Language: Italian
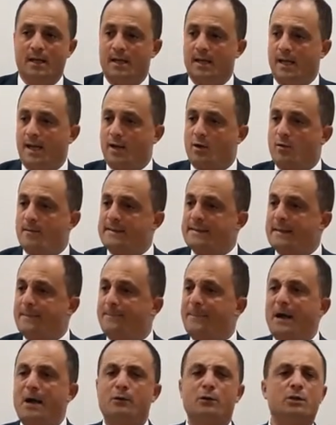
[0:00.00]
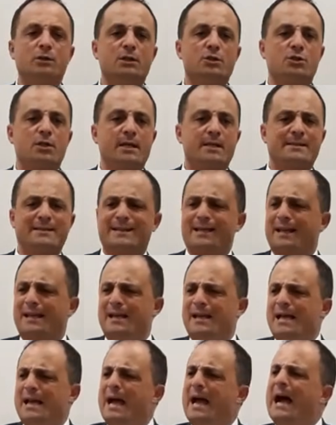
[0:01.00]
È come se Paolo dicesse,
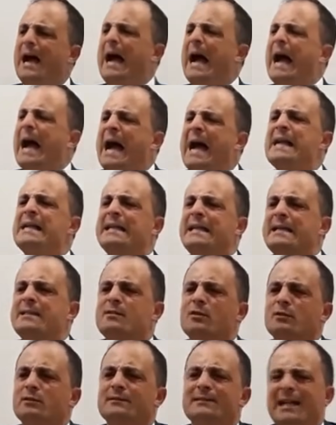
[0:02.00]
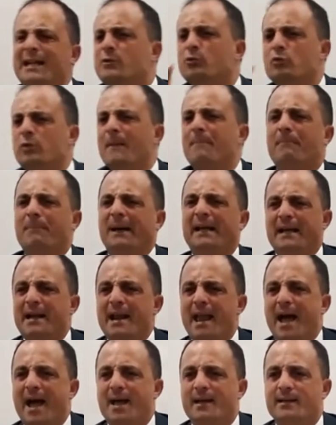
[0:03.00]
anche soltanto a
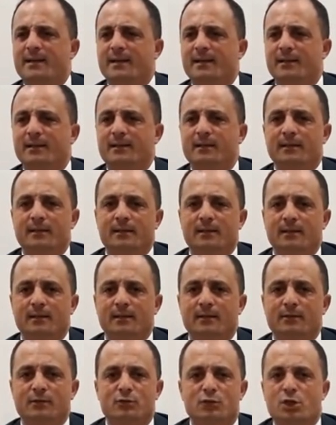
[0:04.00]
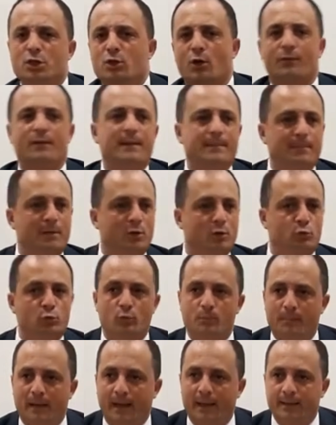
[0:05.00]
parlare ci dovrebbero
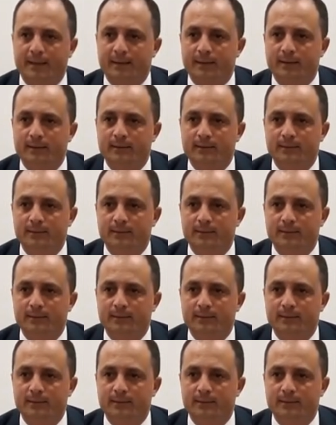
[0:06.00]
turbare,